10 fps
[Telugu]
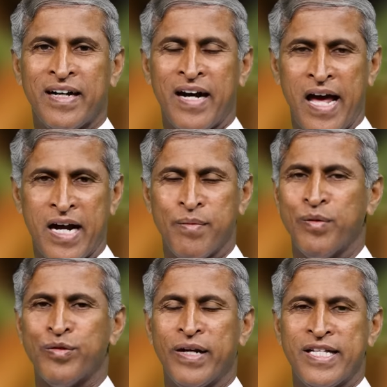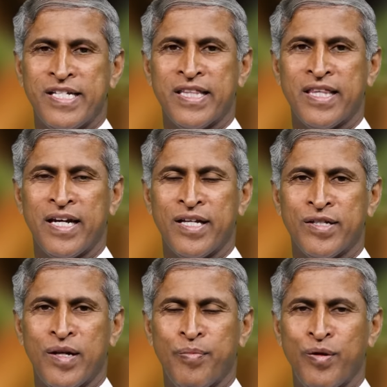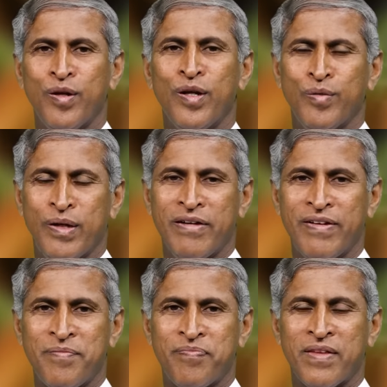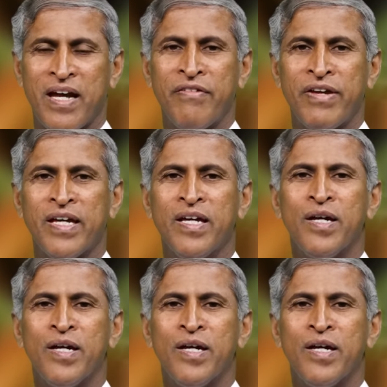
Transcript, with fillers: కారణమవుతున్నాయి చింతగింజల పొడిలో ఉన్నవి అవి